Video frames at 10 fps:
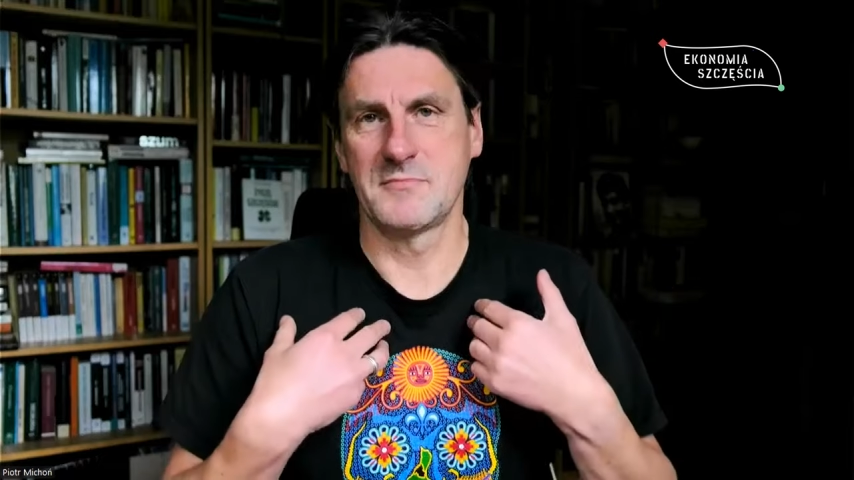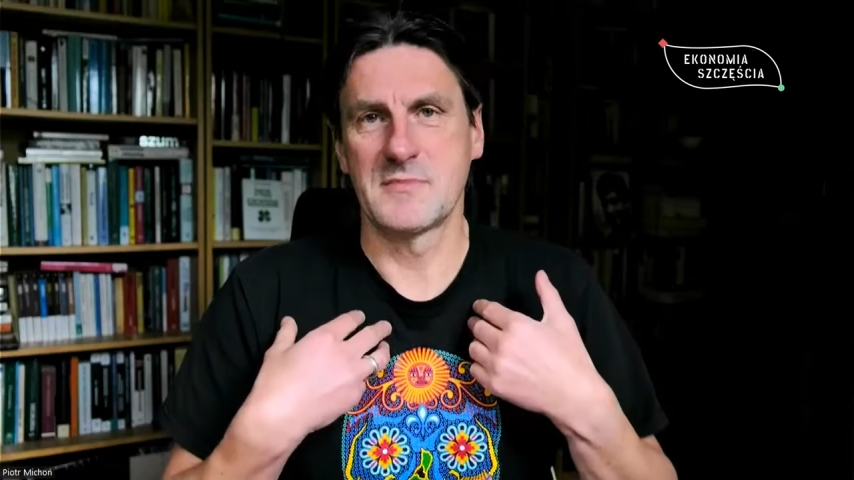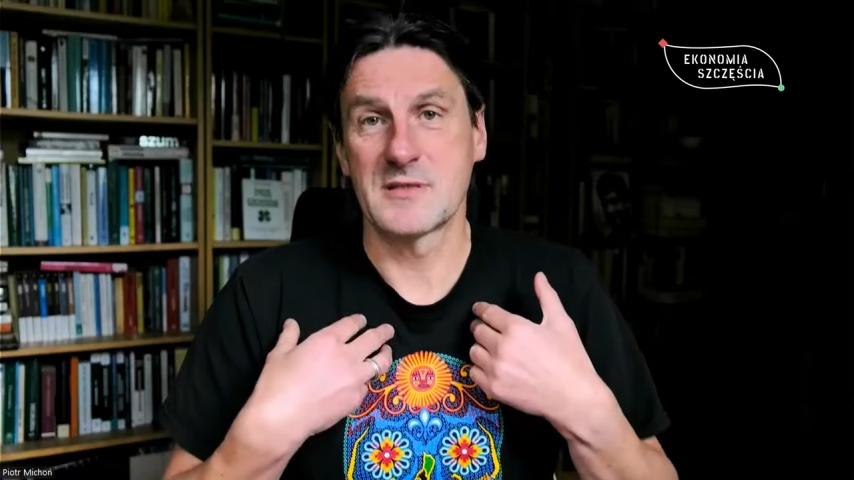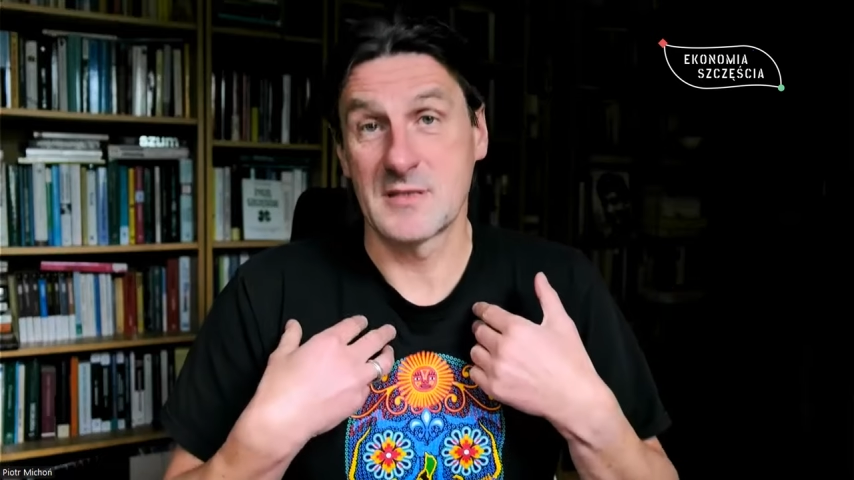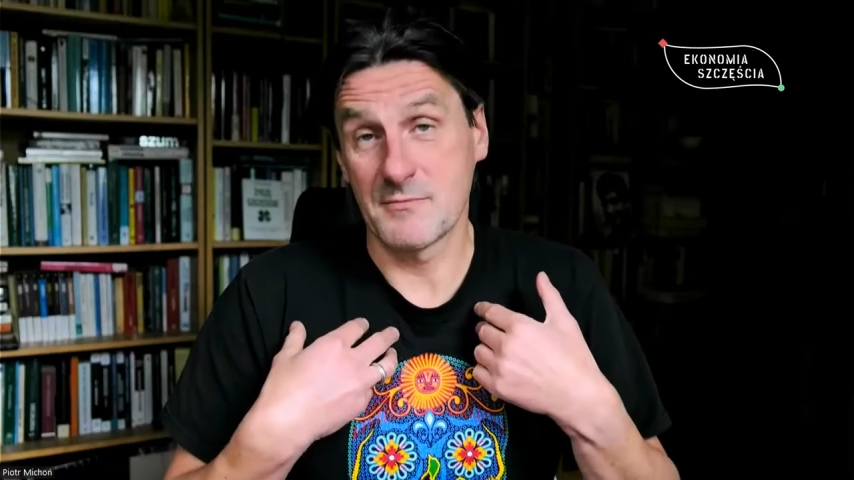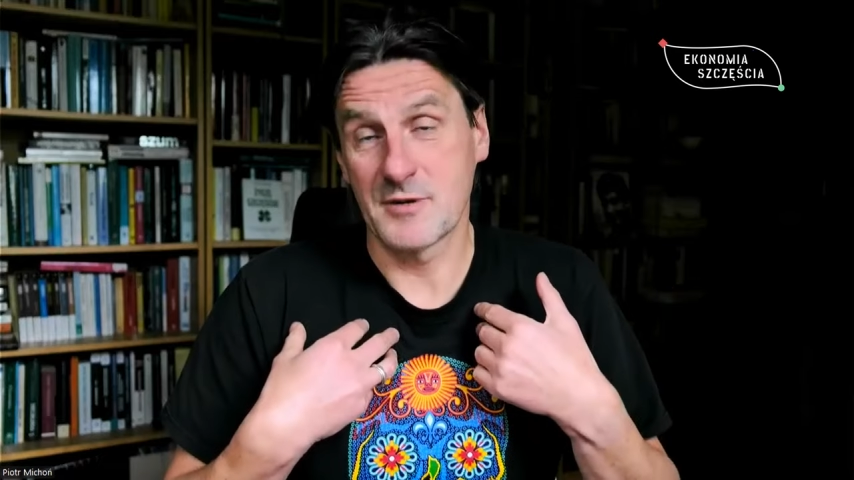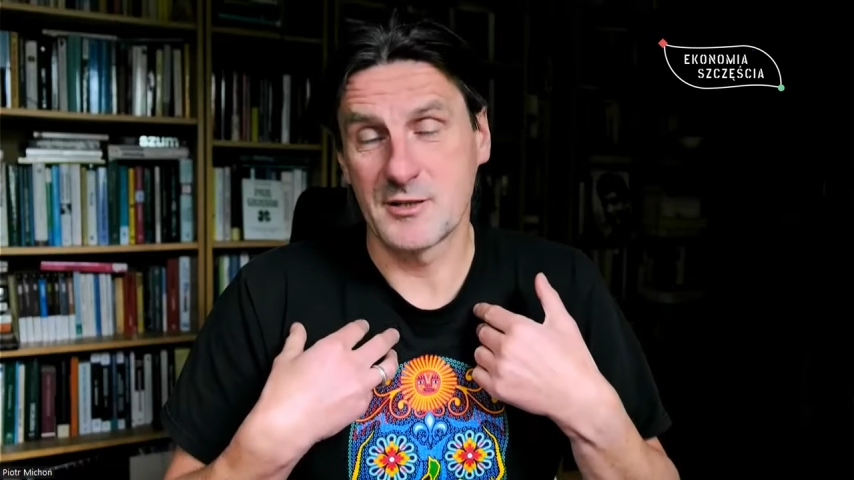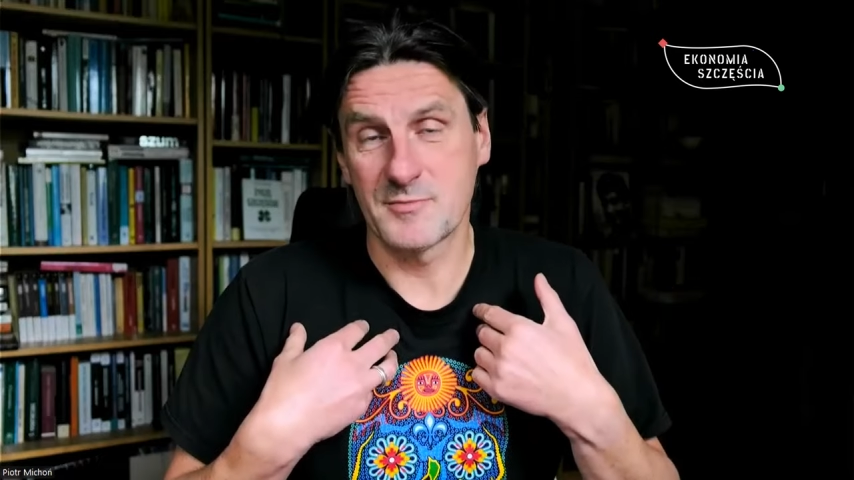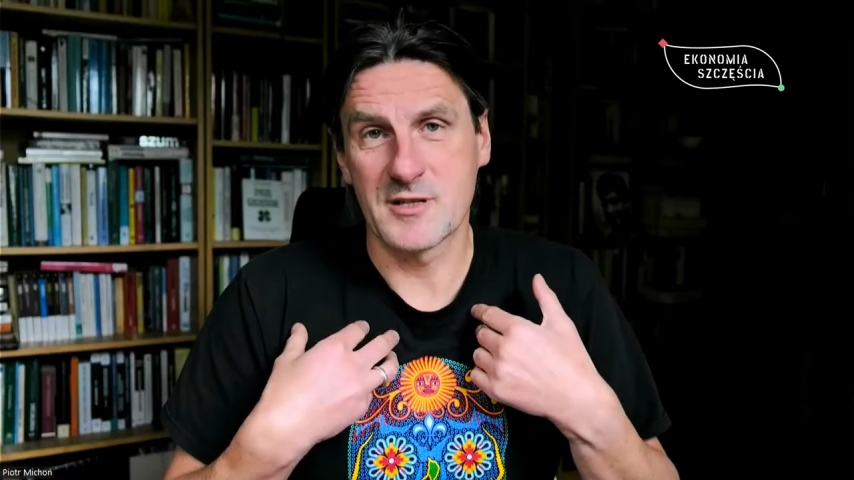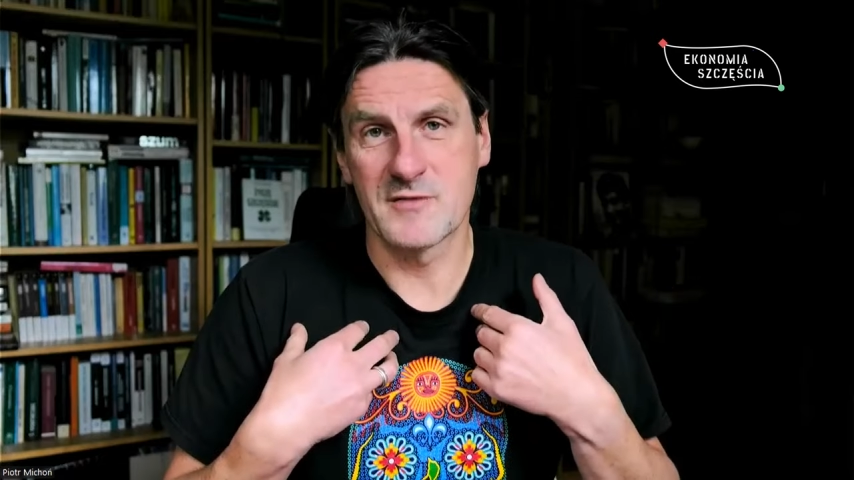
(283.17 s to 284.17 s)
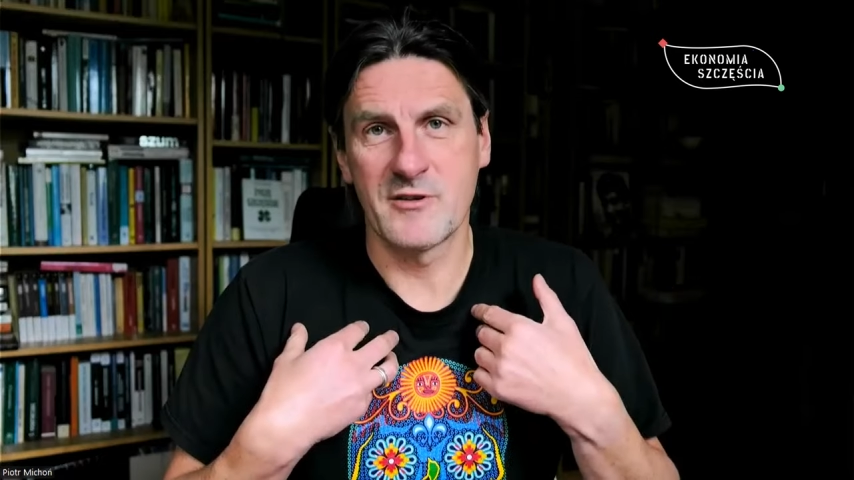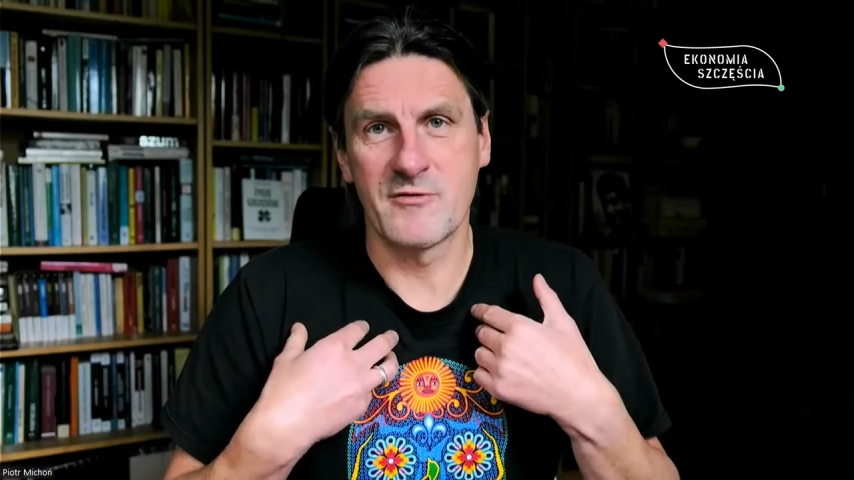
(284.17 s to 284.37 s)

Sam kiedyś pracowałem w